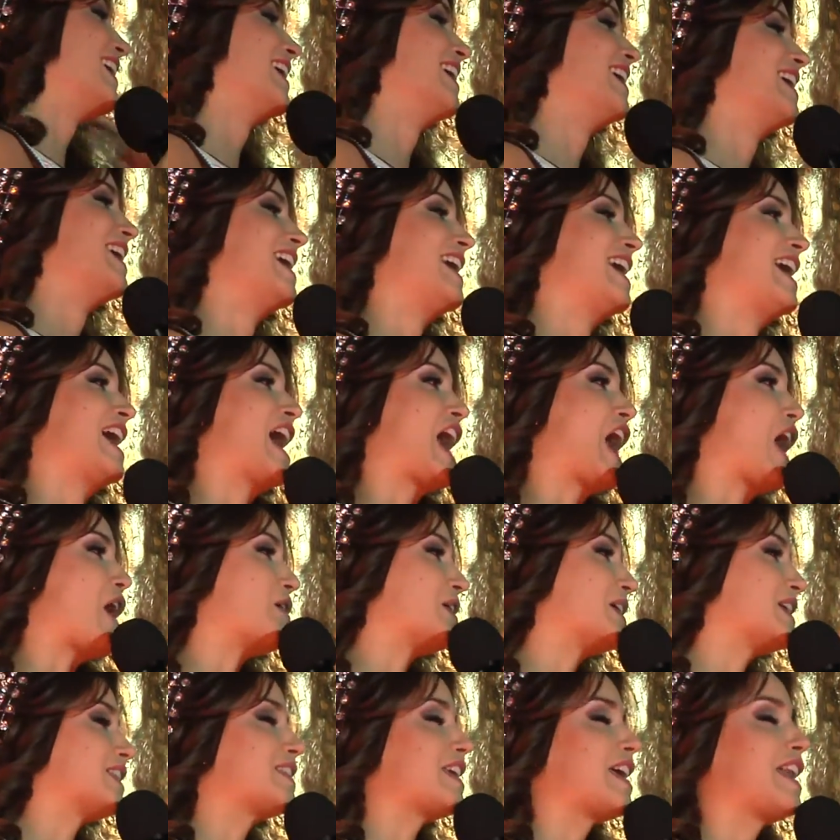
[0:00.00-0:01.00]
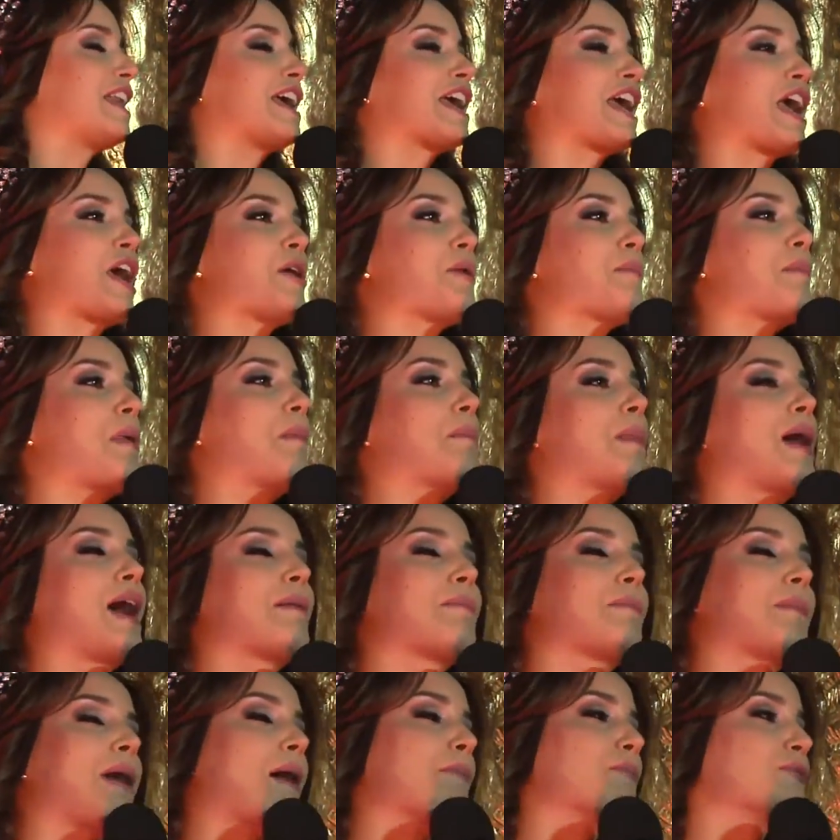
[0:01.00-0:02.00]
Ahorita le dije a mi mamá, vamos a
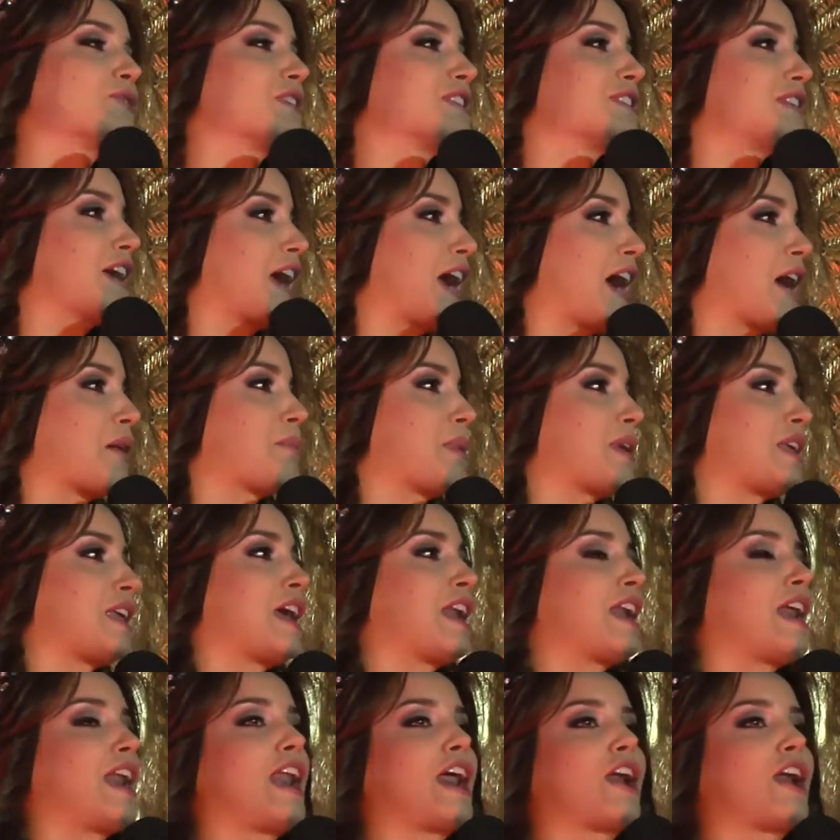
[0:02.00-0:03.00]
sacar mañana la ropa